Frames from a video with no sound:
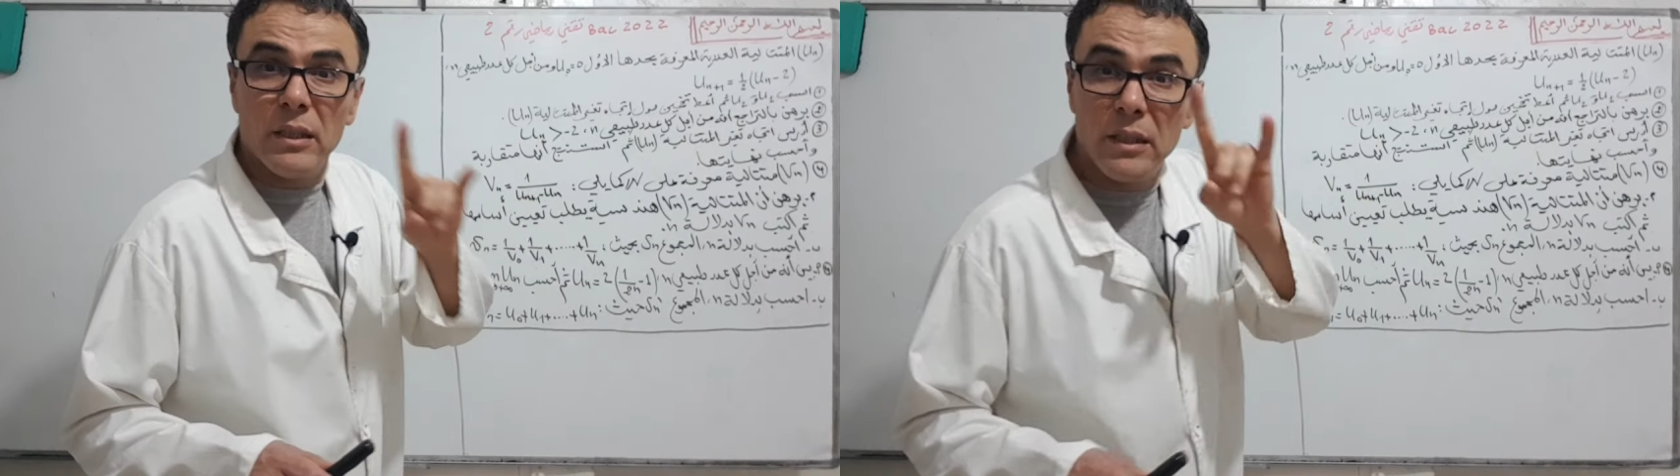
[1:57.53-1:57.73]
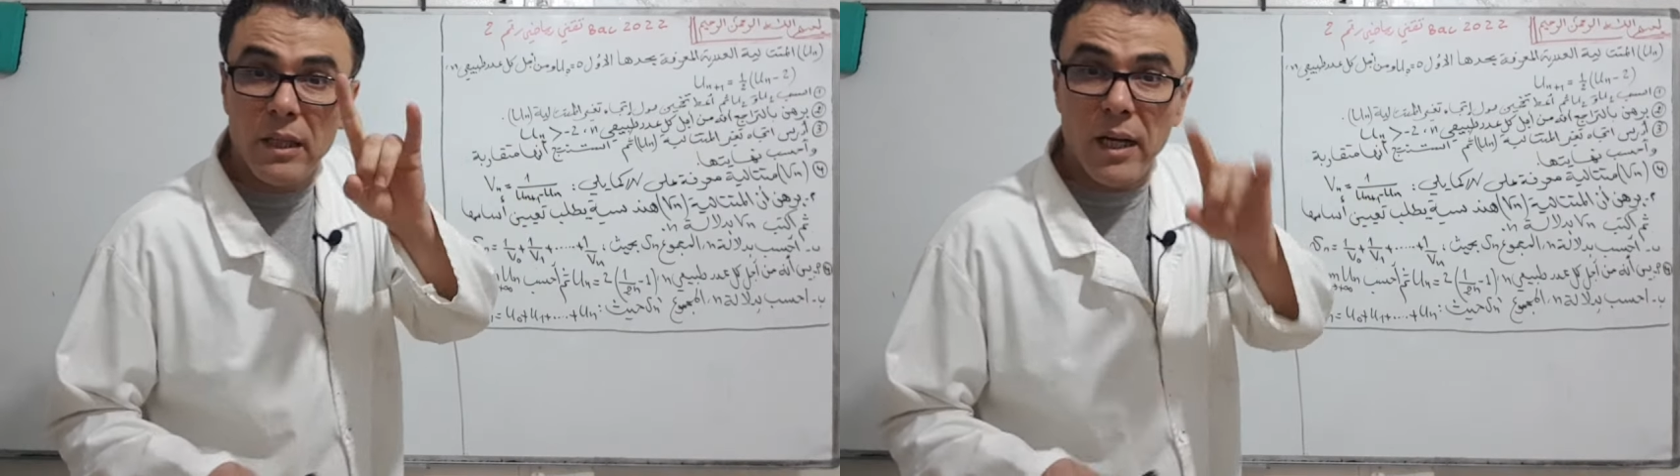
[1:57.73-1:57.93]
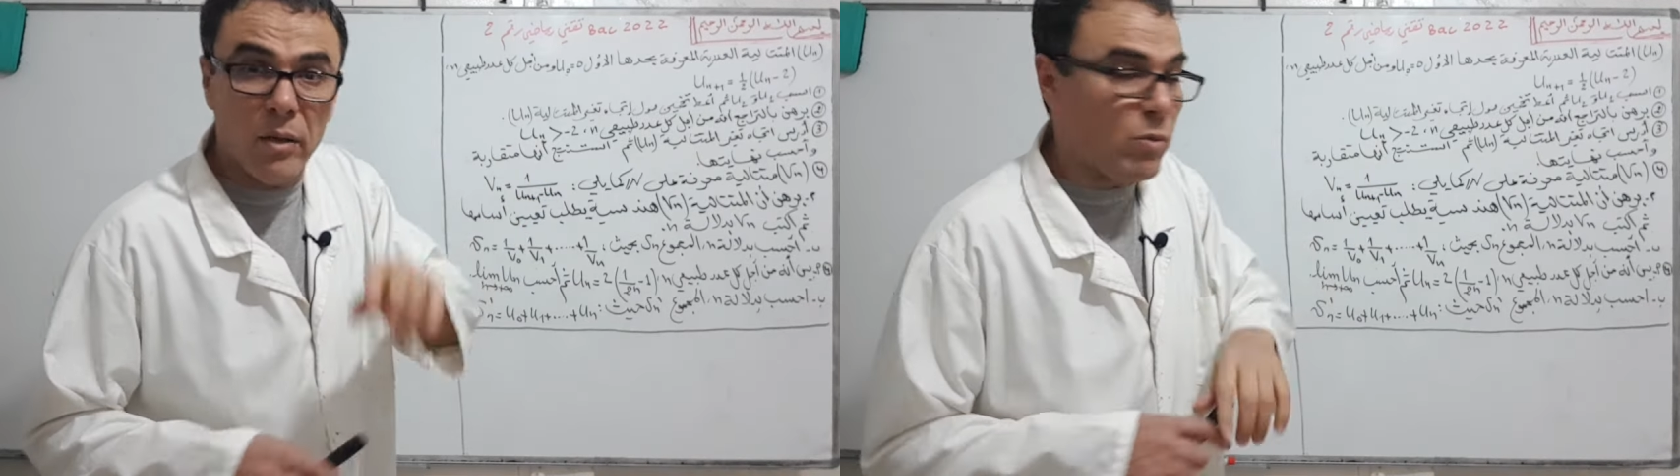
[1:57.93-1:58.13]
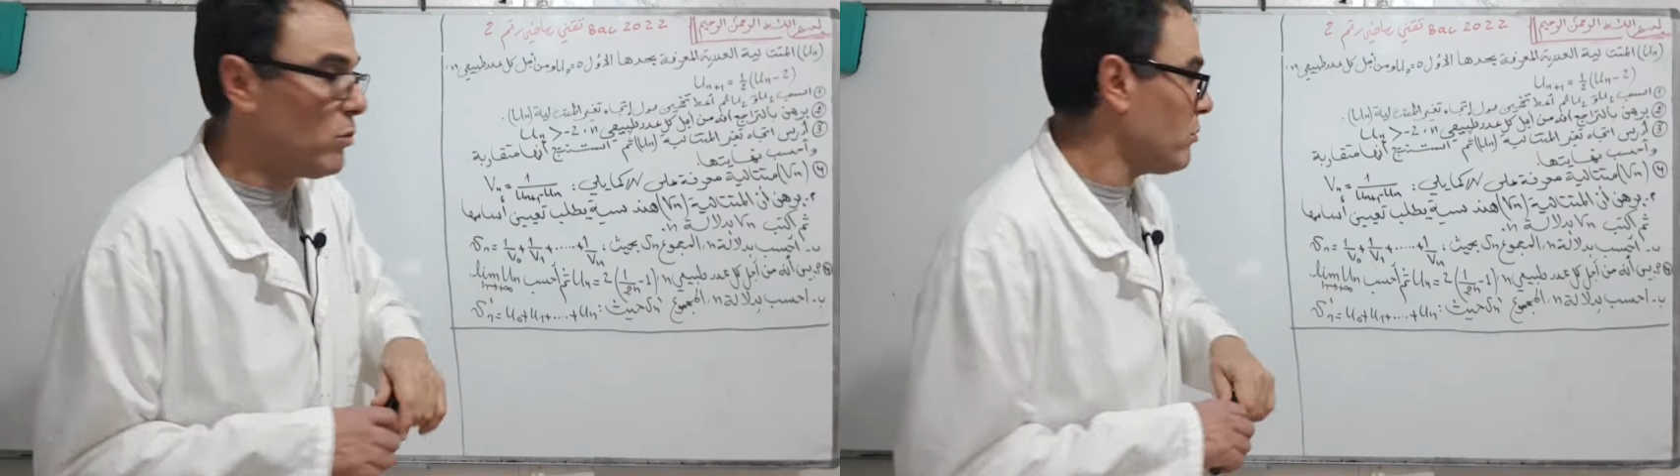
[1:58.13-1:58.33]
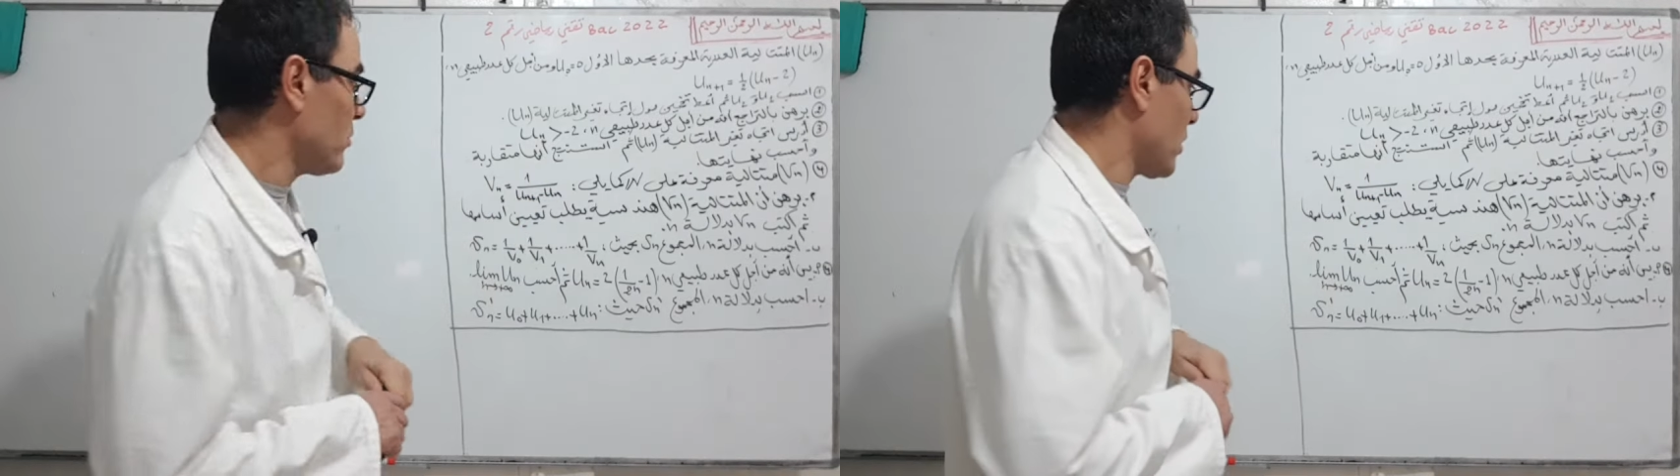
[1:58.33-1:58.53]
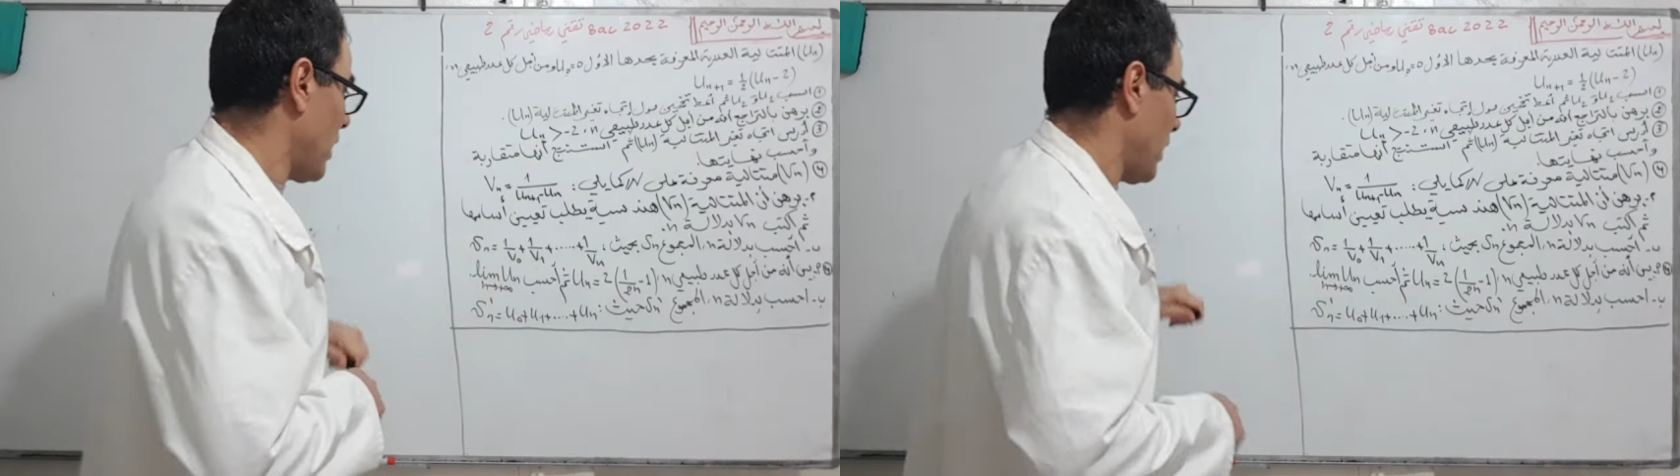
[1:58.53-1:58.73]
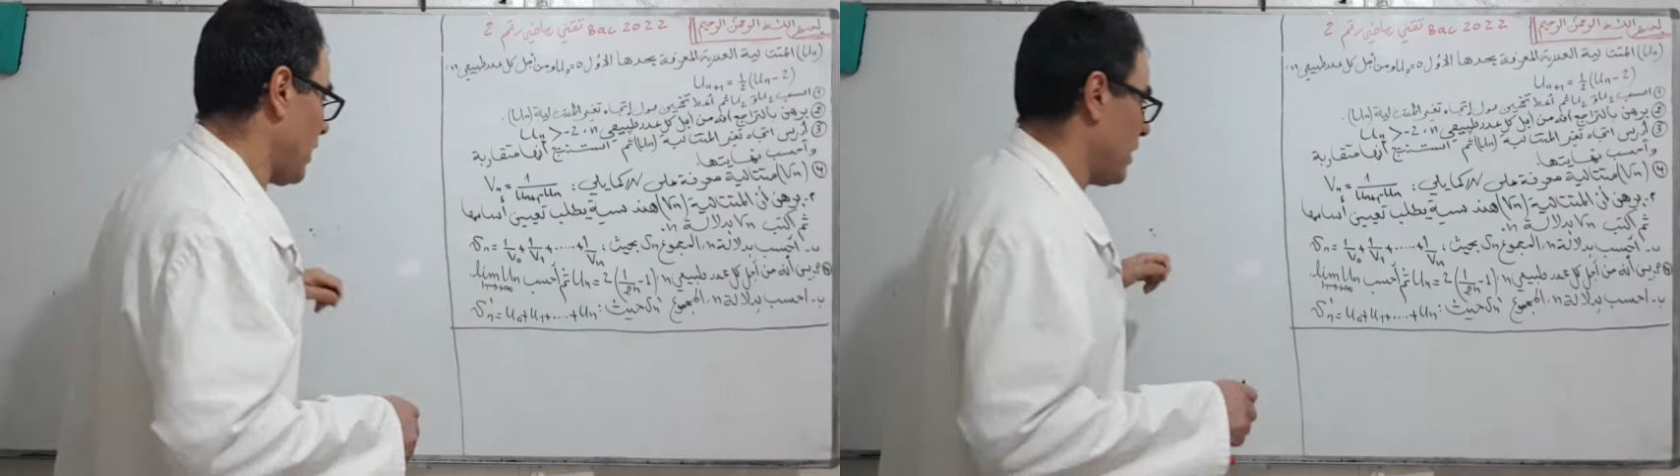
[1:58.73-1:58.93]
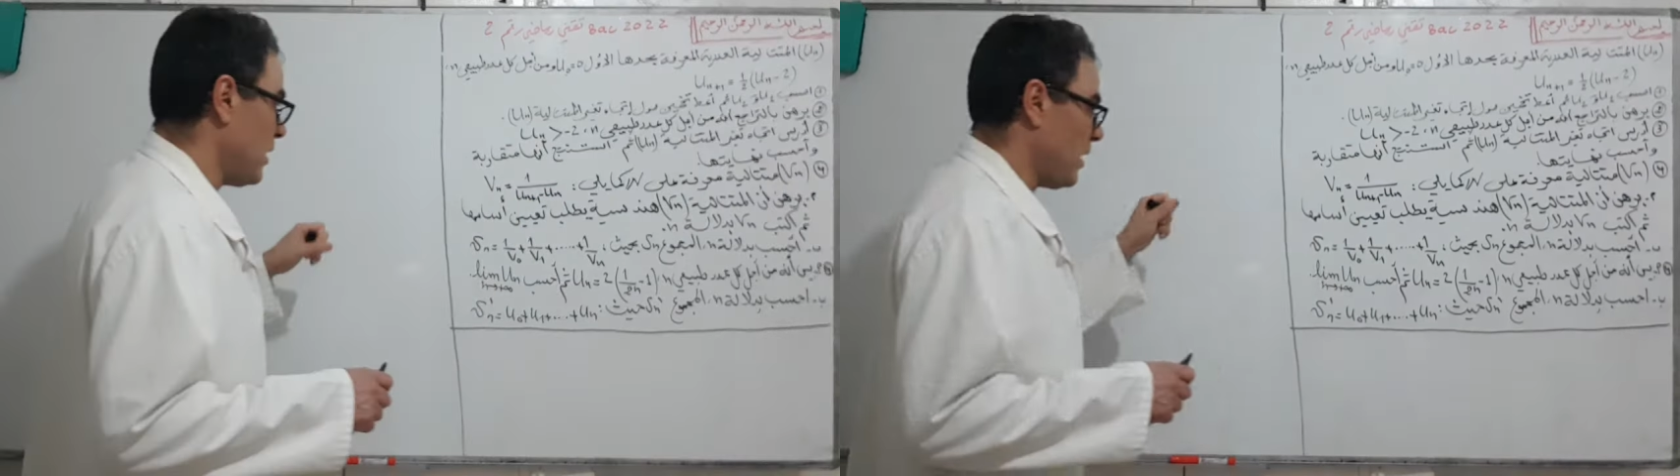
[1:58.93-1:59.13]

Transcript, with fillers: تتعلموا صح